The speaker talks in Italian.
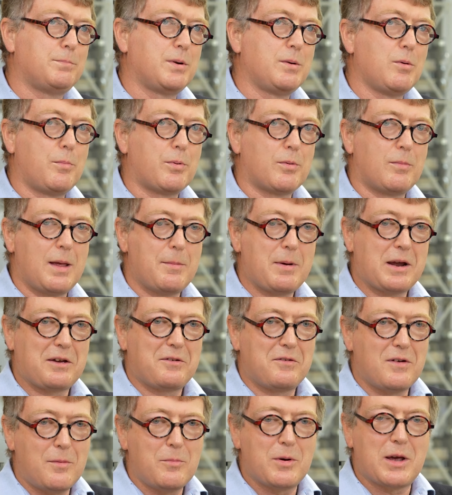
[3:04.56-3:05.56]
primo problema che
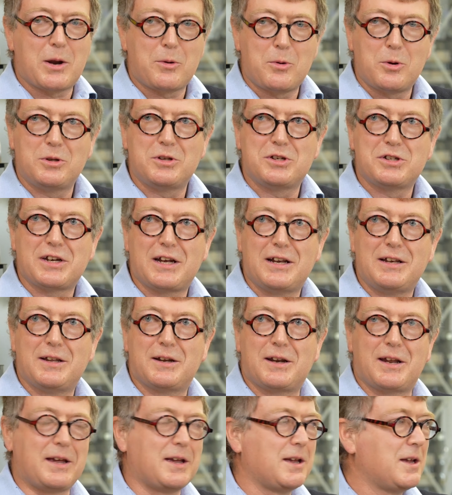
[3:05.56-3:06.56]
avevamo era quello di
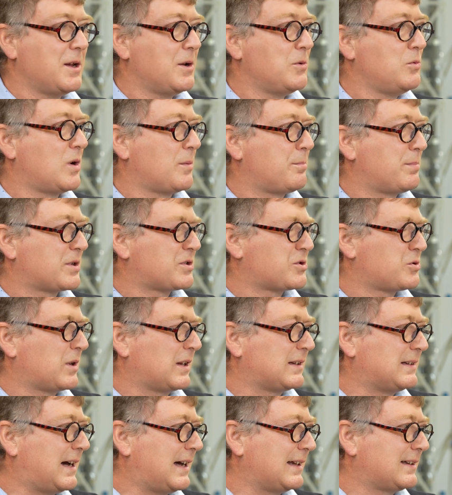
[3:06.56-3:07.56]
scegliere una persona
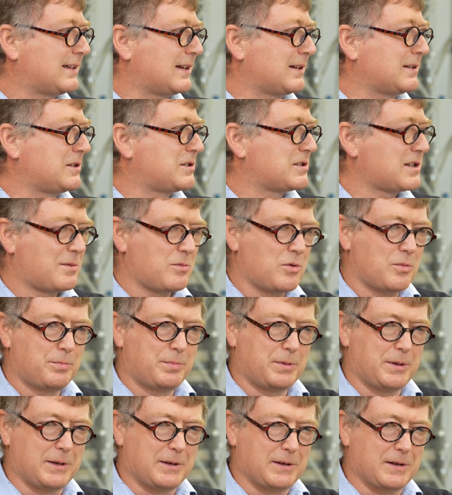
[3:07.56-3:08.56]
adatta diciamo,
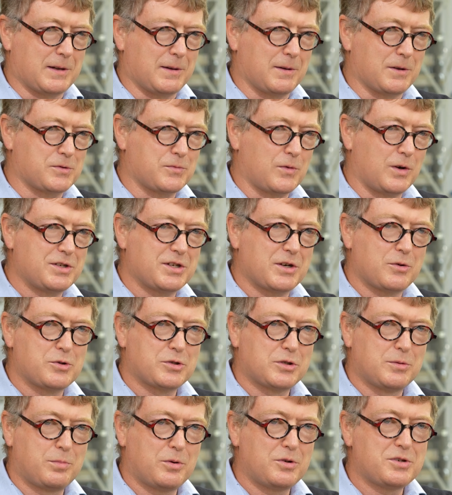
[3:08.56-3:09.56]
per eh, svolgere
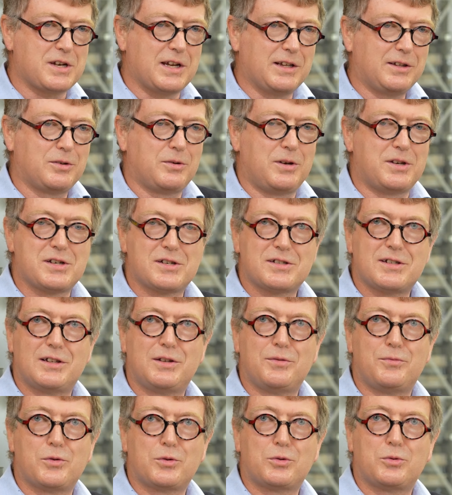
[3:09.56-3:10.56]
questo progetto e lì siamo
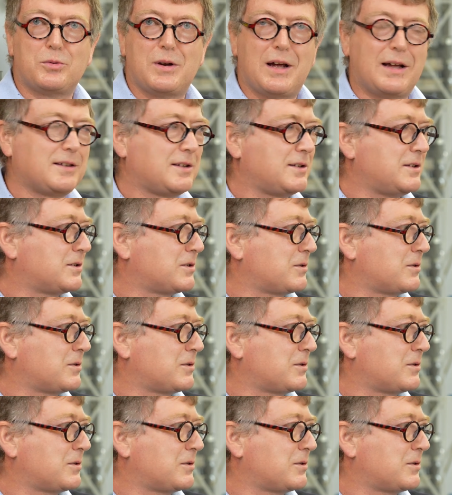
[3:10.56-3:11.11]
stati fortunati di